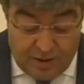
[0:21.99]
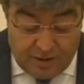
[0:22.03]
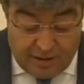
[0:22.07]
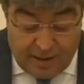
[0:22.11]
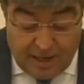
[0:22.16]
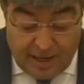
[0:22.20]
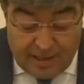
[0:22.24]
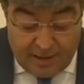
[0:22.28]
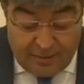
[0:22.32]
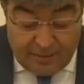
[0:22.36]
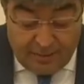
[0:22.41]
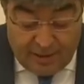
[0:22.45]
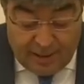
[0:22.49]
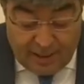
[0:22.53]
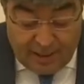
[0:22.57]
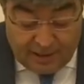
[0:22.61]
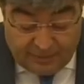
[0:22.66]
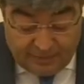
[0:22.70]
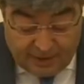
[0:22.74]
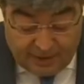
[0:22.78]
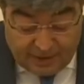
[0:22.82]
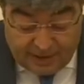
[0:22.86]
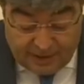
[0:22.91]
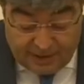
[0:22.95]
Değerli
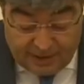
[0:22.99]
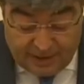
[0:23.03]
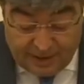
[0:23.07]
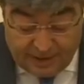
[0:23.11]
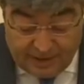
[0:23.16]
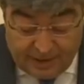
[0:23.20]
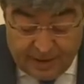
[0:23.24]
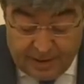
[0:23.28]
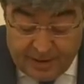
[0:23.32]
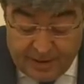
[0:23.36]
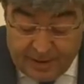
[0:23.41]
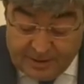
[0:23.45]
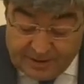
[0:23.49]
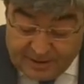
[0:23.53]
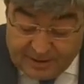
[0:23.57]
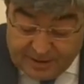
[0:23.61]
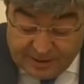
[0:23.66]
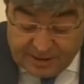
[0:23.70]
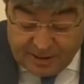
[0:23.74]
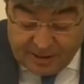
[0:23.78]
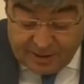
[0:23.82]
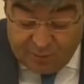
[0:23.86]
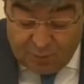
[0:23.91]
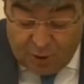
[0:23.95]
milletvekilleri,
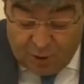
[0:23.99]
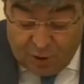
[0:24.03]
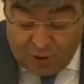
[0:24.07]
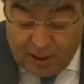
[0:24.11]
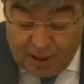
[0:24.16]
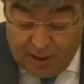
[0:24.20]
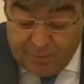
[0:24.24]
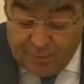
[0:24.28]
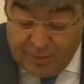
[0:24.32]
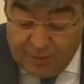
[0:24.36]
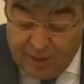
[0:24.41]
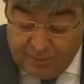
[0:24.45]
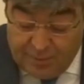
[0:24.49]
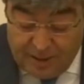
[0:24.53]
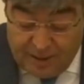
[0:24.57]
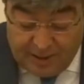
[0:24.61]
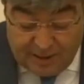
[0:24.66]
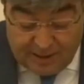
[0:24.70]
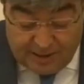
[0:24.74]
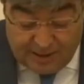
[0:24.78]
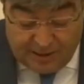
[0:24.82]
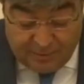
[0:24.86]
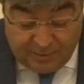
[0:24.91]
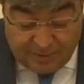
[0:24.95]
seçim bölgem
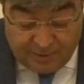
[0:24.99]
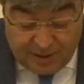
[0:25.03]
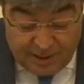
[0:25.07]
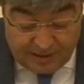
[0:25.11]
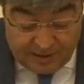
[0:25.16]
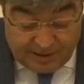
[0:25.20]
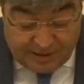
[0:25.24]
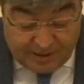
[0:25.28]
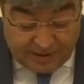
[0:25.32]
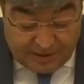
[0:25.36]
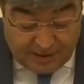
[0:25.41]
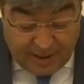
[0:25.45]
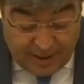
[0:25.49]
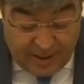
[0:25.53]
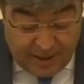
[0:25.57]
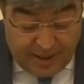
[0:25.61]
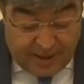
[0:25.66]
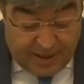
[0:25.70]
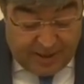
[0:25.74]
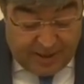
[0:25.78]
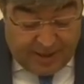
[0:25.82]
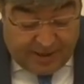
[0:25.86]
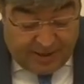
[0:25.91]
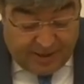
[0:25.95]
memleketim Kayseri
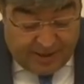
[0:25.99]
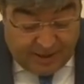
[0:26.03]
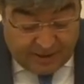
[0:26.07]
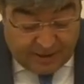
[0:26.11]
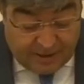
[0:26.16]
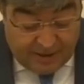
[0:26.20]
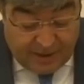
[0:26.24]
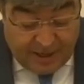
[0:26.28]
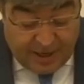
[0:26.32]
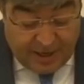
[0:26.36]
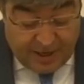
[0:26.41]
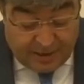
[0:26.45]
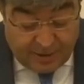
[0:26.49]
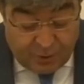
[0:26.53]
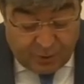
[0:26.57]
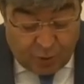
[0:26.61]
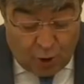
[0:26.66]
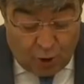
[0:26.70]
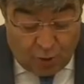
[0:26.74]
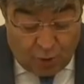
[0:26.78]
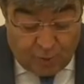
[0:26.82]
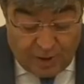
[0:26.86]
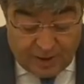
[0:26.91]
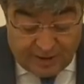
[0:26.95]
iktidarın
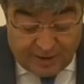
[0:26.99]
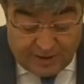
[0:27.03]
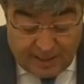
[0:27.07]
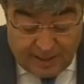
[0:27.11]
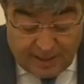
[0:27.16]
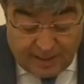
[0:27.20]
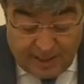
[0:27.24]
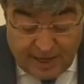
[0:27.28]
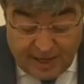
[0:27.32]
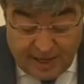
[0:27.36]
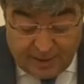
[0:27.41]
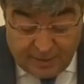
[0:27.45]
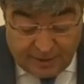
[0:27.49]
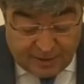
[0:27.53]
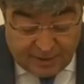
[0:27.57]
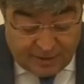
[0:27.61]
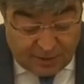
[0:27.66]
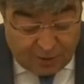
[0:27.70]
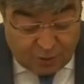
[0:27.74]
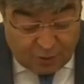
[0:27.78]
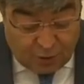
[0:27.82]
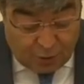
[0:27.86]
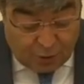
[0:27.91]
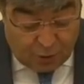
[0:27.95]
görmezden gelmesi
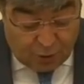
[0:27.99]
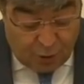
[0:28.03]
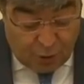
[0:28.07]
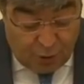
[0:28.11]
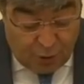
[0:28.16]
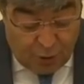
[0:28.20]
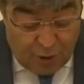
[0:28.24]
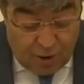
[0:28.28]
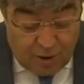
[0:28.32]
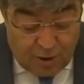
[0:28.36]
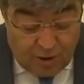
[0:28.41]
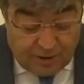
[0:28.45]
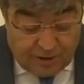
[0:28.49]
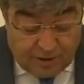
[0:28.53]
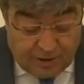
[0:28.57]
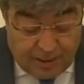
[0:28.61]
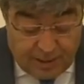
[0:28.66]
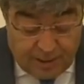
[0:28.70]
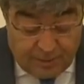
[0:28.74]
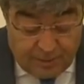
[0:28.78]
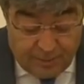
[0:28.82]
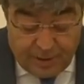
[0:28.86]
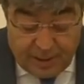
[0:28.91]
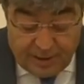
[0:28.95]
sonucu
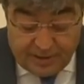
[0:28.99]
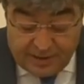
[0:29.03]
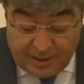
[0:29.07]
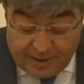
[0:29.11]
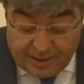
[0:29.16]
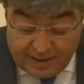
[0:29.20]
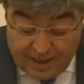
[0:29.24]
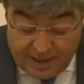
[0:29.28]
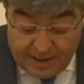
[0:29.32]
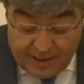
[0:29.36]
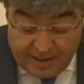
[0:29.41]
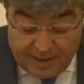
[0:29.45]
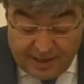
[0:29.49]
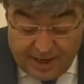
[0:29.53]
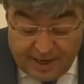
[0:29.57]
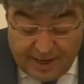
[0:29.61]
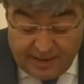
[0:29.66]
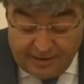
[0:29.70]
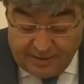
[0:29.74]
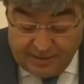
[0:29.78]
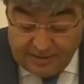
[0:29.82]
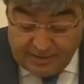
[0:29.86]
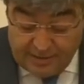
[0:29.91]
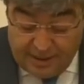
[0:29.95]
tarımdan sanayiye,
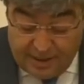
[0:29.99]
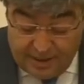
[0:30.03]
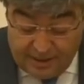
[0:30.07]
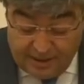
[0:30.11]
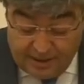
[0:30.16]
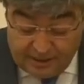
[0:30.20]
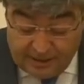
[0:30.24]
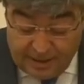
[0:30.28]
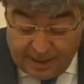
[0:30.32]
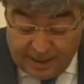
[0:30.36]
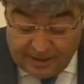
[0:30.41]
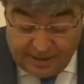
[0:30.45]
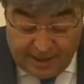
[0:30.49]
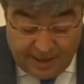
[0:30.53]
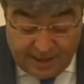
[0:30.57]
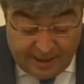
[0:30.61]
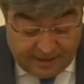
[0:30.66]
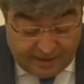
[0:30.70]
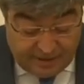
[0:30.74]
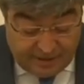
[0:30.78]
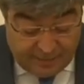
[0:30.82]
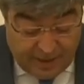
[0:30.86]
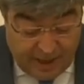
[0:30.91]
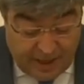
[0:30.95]
sağlıktan
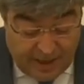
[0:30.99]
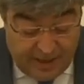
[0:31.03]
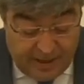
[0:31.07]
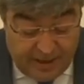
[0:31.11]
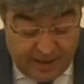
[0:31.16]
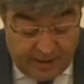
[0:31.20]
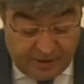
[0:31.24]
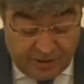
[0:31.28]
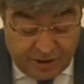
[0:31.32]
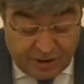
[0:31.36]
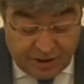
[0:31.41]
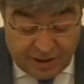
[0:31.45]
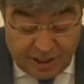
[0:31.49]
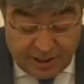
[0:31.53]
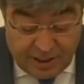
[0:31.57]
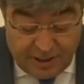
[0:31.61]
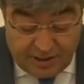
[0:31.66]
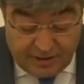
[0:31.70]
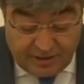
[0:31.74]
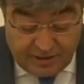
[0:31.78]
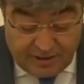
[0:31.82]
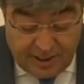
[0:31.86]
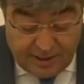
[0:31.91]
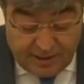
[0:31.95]
eğitime,
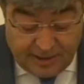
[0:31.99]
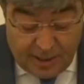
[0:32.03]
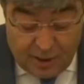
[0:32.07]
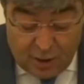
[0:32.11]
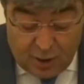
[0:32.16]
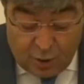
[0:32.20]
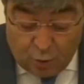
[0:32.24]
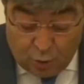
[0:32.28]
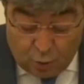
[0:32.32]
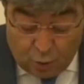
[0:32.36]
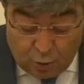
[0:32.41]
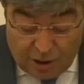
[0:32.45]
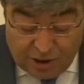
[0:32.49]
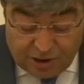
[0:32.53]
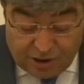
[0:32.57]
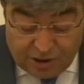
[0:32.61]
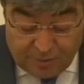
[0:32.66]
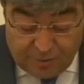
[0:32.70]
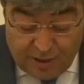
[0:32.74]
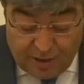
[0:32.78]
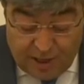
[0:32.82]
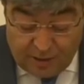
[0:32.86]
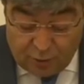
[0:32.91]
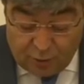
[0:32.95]
ticaretten
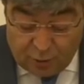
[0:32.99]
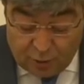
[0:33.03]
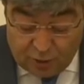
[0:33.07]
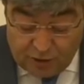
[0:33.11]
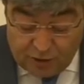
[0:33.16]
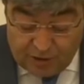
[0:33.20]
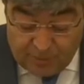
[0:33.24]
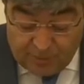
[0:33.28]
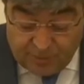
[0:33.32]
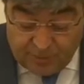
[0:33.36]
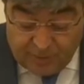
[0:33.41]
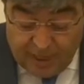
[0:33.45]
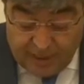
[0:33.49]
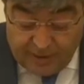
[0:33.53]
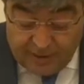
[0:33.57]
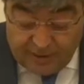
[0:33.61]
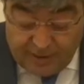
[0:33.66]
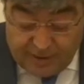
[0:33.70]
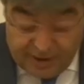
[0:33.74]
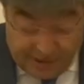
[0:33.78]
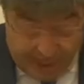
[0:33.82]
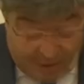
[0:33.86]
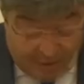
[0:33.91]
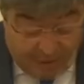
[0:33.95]
ulaşıma, turizmden
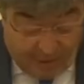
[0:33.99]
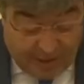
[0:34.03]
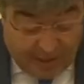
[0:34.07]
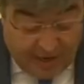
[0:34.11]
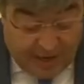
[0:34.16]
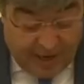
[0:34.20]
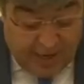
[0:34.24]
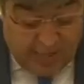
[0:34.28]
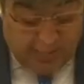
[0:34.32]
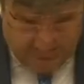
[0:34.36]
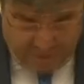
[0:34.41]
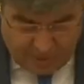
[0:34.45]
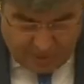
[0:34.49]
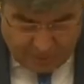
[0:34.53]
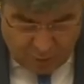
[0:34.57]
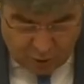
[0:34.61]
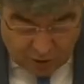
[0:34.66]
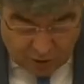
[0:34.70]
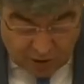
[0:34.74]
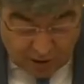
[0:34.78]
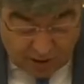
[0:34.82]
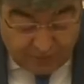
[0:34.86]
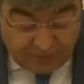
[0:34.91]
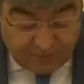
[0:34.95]
çevreye,
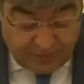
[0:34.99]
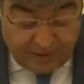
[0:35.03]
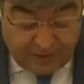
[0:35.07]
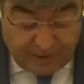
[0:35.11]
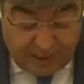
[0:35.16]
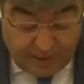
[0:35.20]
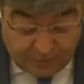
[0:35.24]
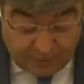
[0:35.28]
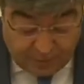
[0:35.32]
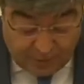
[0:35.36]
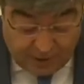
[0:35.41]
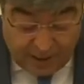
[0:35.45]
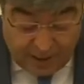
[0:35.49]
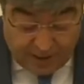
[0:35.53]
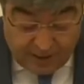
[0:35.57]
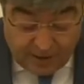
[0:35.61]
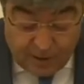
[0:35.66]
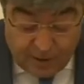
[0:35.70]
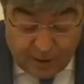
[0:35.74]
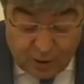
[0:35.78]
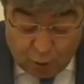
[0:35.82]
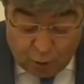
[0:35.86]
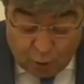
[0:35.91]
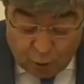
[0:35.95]
demografik yapıdan
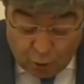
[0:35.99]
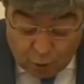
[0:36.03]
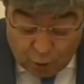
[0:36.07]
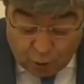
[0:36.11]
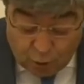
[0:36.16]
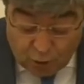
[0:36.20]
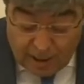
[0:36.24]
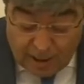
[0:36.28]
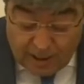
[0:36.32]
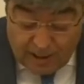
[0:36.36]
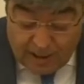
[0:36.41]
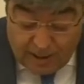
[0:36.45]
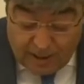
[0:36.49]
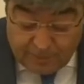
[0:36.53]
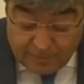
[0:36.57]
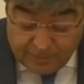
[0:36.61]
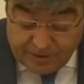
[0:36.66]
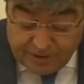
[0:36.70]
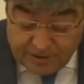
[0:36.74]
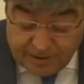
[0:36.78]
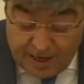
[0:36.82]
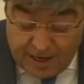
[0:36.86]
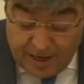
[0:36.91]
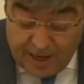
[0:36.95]
kültürel
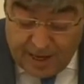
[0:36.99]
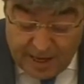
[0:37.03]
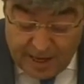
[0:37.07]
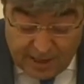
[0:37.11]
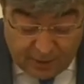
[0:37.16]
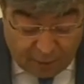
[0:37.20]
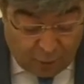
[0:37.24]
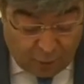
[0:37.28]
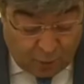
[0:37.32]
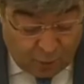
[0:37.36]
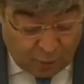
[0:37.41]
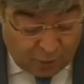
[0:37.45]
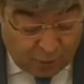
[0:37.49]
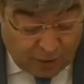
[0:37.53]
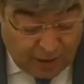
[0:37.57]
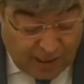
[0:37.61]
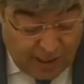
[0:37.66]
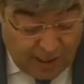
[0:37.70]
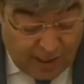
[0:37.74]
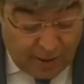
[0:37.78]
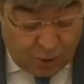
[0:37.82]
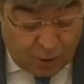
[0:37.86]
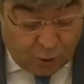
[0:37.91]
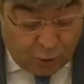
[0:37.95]
yapısına her
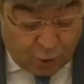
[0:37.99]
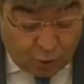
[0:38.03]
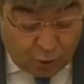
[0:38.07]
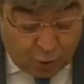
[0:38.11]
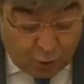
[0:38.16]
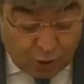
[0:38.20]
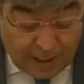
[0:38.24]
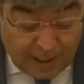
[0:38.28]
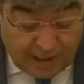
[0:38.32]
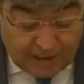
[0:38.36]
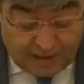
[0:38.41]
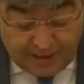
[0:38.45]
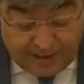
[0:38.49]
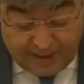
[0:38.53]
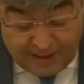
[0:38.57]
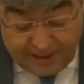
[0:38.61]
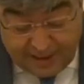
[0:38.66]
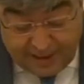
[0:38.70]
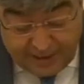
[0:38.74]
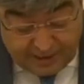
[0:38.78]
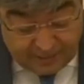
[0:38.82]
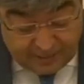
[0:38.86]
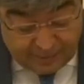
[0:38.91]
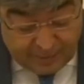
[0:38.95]
konuda sürekli
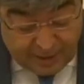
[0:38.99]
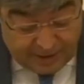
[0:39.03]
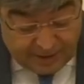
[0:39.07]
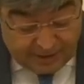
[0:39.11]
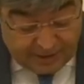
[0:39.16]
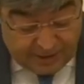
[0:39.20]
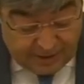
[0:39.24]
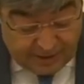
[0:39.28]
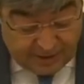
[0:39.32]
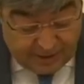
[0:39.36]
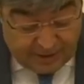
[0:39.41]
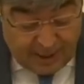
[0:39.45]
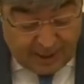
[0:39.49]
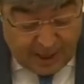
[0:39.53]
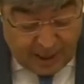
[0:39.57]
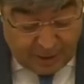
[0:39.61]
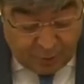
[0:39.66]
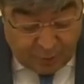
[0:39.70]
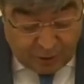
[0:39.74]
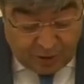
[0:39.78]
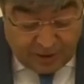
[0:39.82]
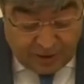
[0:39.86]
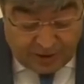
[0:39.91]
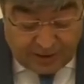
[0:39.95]
geriye gitmektedir.
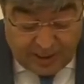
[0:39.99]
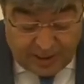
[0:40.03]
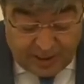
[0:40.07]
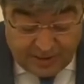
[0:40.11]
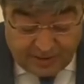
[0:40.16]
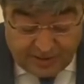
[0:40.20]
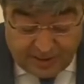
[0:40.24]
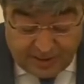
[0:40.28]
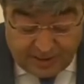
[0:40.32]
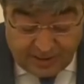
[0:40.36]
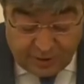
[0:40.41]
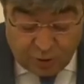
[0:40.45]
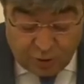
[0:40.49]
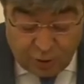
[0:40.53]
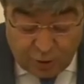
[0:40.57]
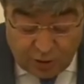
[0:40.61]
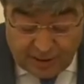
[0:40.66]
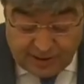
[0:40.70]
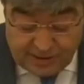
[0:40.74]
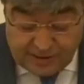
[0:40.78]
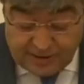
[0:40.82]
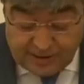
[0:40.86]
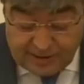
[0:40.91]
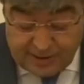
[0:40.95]
Halbuki Kayseri çok
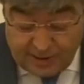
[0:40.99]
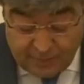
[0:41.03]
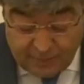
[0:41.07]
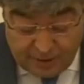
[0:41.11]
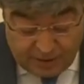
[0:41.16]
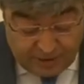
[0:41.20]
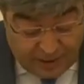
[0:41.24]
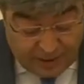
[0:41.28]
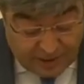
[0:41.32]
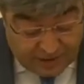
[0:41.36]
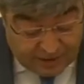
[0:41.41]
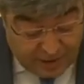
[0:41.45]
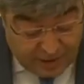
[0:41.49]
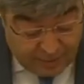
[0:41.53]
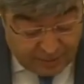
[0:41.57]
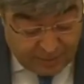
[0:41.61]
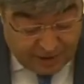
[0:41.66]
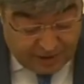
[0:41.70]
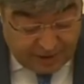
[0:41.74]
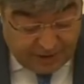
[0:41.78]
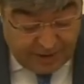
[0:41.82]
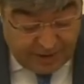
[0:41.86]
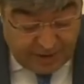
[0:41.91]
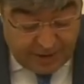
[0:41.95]
eski zamanlardan
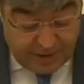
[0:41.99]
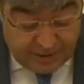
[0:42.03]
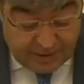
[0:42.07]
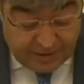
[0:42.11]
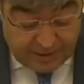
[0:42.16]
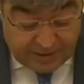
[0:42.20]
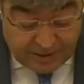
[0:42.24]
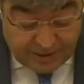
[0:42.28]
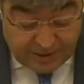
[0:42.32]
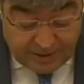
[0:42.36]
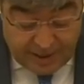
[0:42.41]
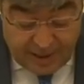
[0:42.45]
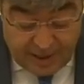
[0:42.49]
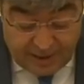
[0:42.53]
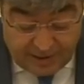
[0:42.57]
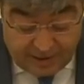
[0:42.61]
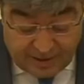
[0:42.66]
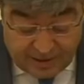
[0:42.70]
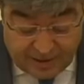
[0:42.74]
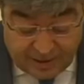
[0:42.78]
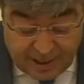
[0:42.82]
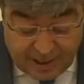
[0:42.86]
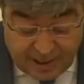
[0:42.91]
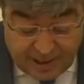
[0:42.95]
beri sanayi,
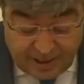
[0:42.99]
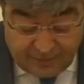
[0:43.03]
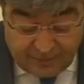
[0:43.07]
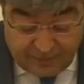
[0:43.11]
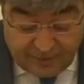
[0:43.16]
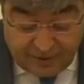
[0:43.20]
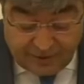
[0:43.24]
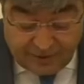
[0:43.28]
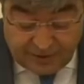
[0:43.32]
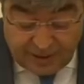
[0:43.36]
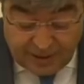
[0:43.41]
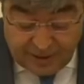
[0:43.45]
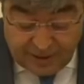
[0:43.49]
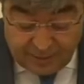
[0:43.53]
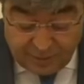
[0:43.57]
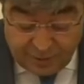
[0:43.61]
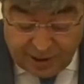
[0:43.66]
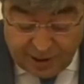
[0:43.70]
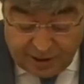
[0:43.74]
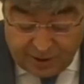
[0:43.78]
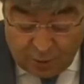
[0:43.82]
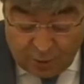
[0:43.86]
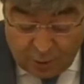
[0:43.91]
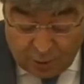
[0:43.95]
ticaret ve tarım
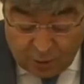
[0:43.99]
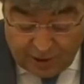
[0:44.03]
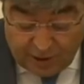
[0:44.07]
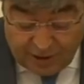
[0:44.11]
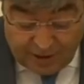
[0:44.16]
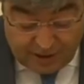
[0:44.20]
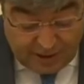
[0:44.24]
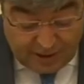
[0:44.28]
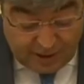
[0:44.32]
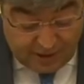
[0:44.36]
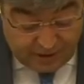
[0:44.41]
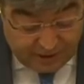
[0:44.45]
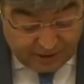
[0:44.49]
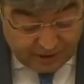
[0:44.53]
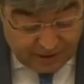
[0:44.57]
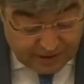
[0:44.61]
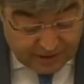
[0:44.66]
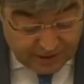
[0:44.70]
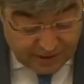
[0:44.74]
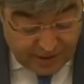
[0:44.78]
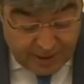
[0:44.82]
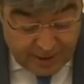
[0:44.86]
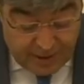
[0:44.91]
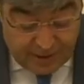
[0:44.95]
şehri olarak
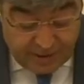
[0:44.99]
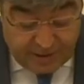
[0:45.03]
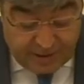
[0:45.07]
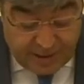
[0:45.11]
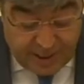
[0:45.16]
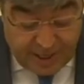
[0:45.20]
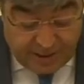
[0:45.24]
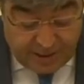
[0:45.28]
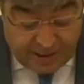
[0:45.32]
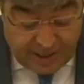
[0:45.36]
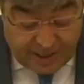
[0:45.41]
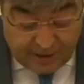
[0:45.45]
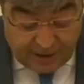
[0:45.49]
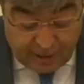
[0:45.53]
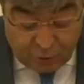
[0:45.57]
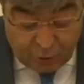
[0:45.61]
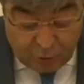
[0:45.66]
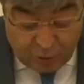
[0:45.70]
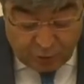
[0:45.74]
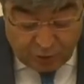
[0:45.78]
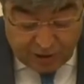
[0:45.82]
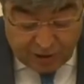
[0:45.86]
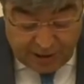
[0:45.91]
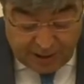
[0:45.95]
anılır, diğer
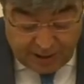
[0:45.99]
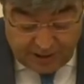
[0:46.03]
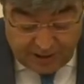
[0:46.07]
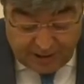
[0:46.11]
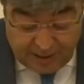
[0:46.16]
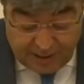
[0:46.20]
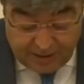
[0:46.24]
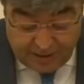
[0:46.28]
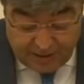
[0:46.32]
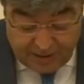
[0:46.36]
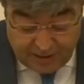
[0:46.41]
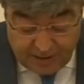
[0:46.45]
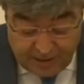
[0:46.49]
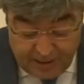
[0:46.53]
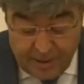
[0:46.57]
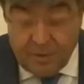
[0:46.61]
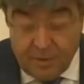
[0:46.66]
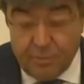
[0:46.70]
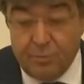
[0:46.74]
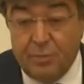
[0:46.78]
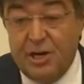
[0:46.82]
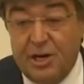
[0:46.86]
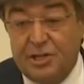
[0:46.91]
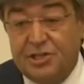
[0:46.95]
Anadolu şehirlerinin
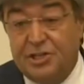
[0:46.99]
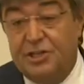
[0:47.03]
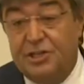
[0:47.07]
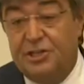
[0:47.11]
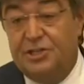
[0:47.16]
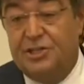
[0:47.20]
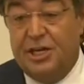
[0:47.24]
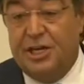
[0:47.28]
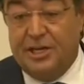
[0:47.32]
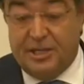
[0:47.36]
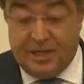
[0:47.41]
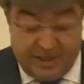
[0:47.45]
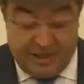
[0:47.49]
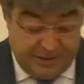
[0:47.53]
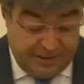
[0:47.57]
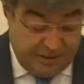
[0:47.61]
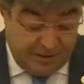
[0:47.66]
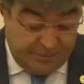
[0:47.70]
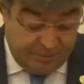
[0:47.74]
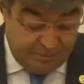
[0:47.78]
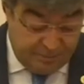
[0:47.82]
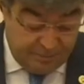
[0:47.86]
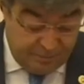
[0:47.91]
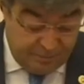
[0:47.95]
başını çekerdi.